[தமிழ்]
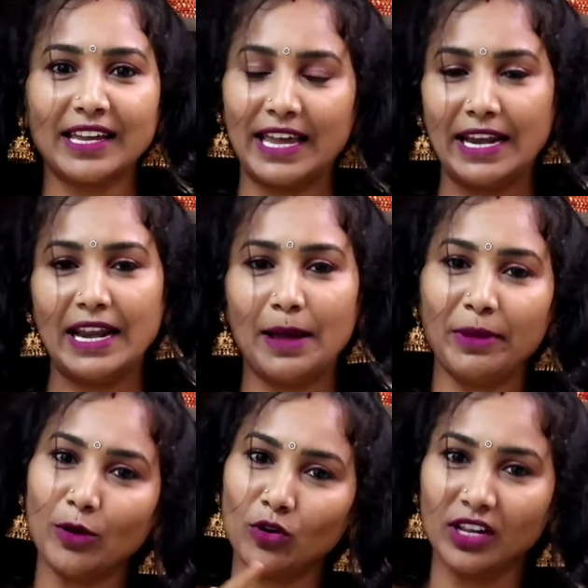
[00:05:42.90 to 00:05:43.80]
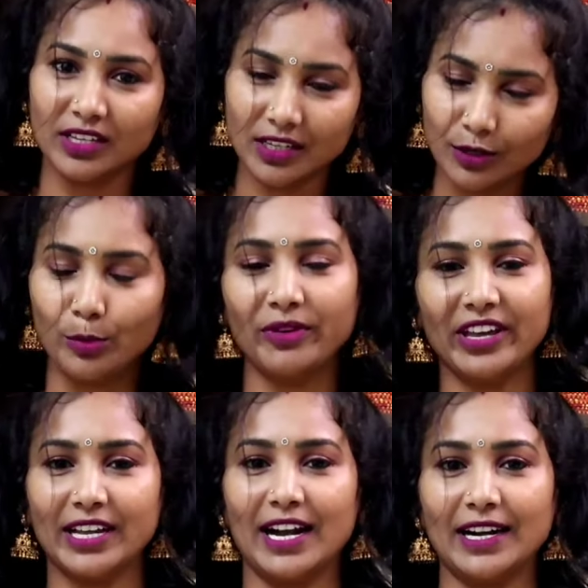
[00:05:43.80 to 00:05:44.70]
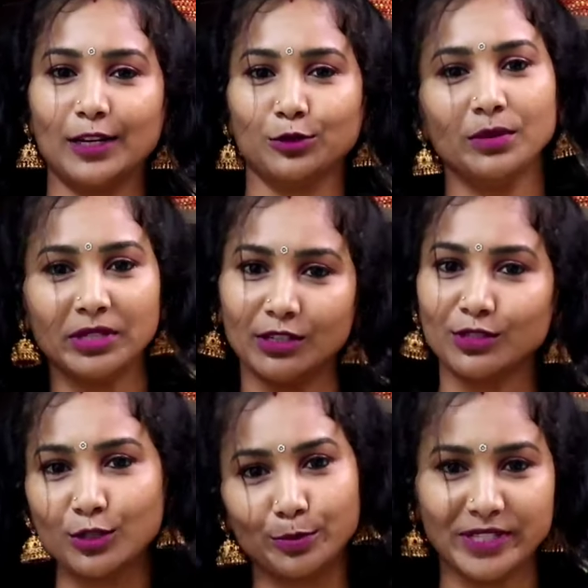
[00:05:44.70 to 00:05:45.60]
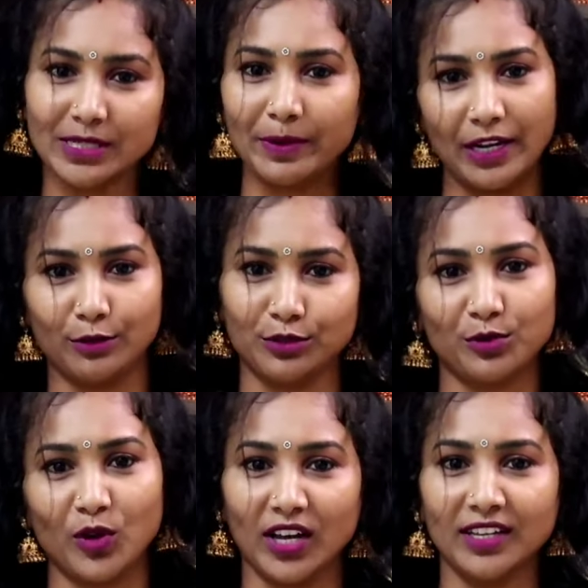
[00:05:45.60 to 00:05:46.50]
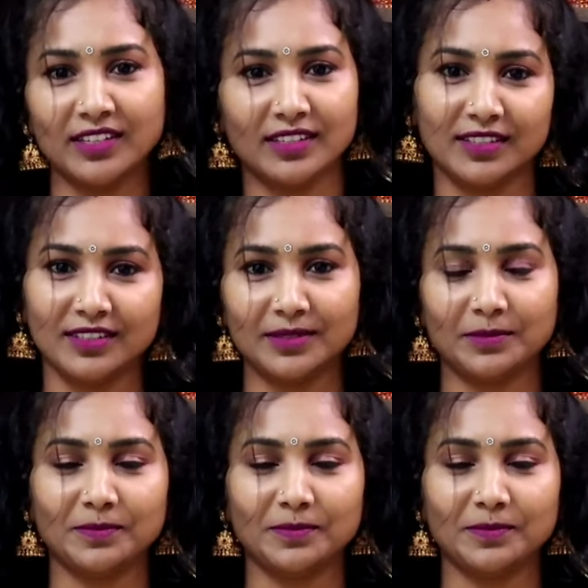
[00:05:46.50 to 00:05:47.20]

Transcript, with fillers: பேக் எல்லாமே உங்களுக்கு ரொம்பவே கிராண்டா இருக்கும் 1000 ரூபாய்க்கு பண்ணி கொடுத்துருவோம் ஓகே மேடம்